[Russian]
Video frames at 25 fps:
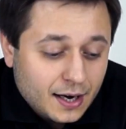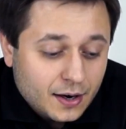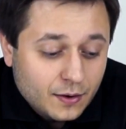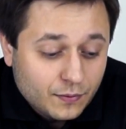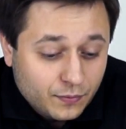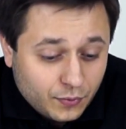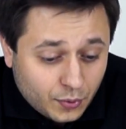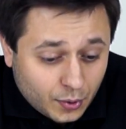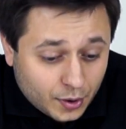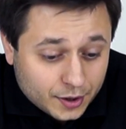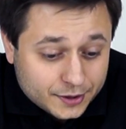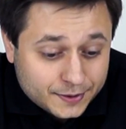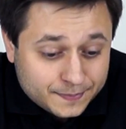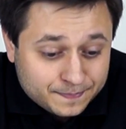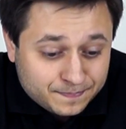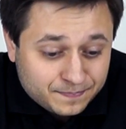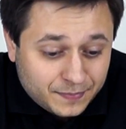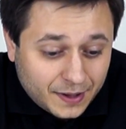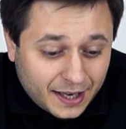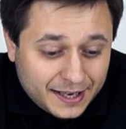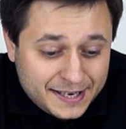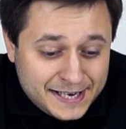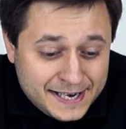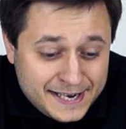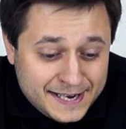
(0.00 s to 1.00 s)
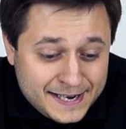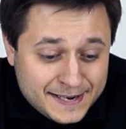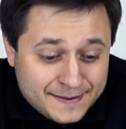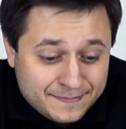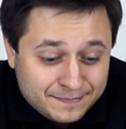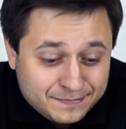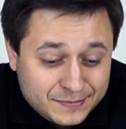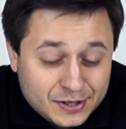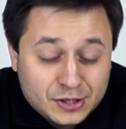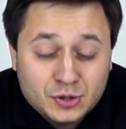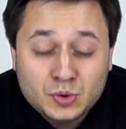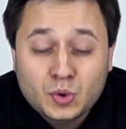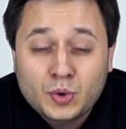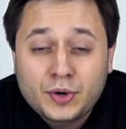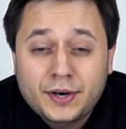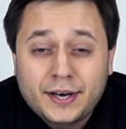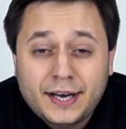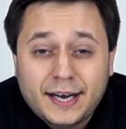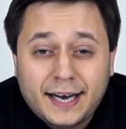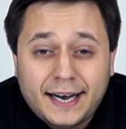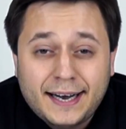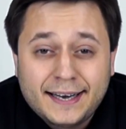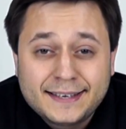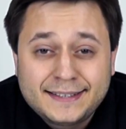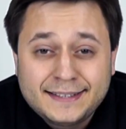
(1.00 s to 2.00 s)
Вот. И
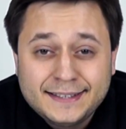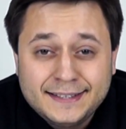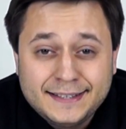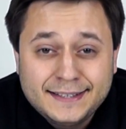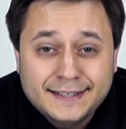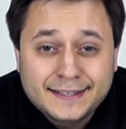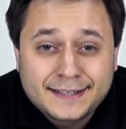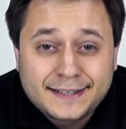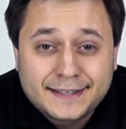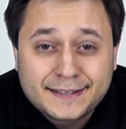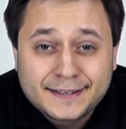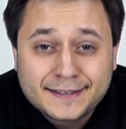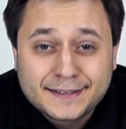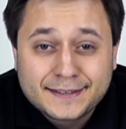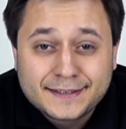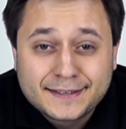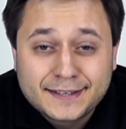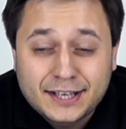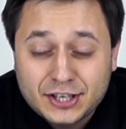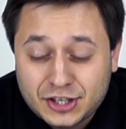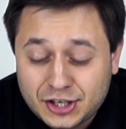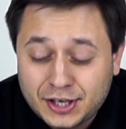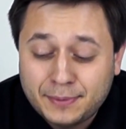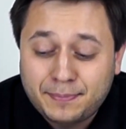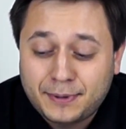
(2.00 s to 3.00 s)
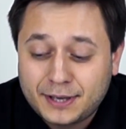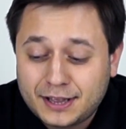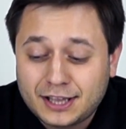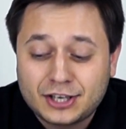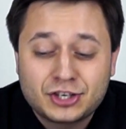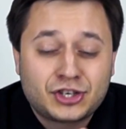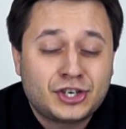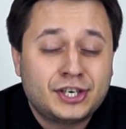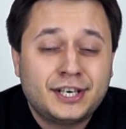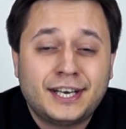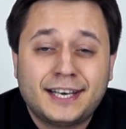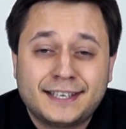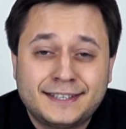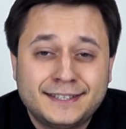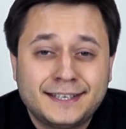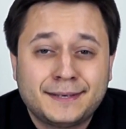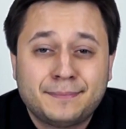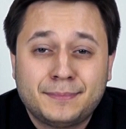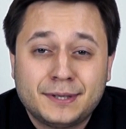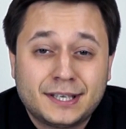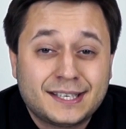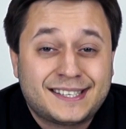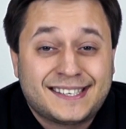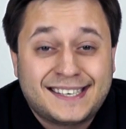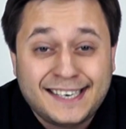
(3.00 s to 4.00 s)
история от них, э, точнее, предложение от
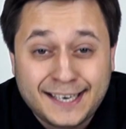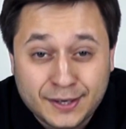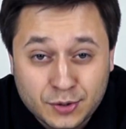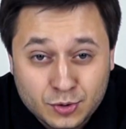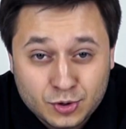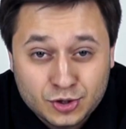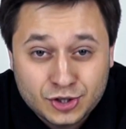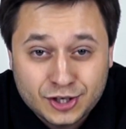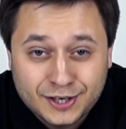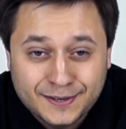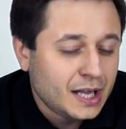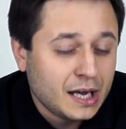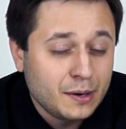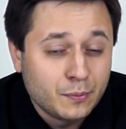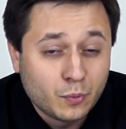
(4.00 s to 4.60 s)
них было следующее.